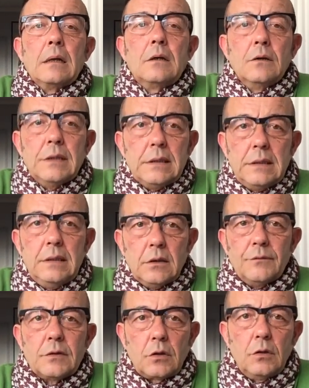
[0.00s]
Qu'en est-il de
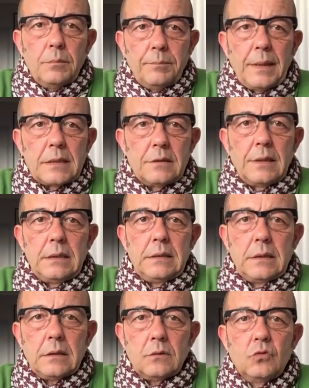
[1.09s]
votre
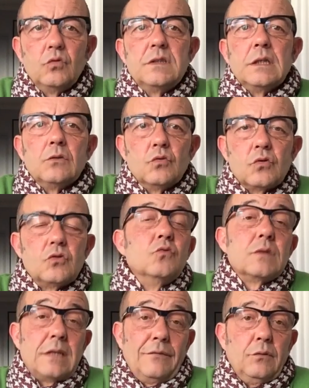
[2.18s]
personnalité Toutes et tous,
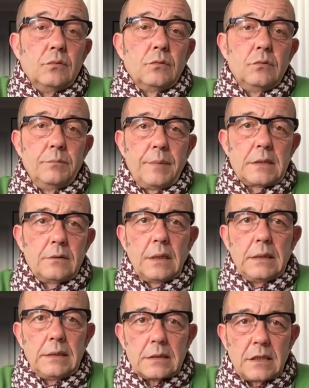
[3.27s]
nous avons une
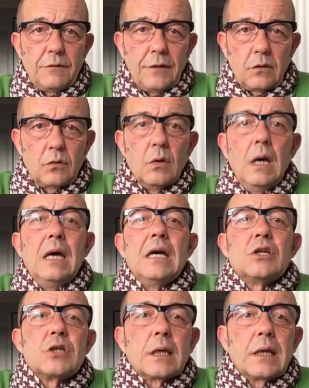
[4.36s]
personnalité, ce qui fait que
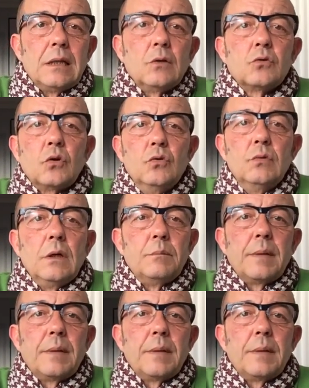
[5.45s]
chacun d'entre nous a une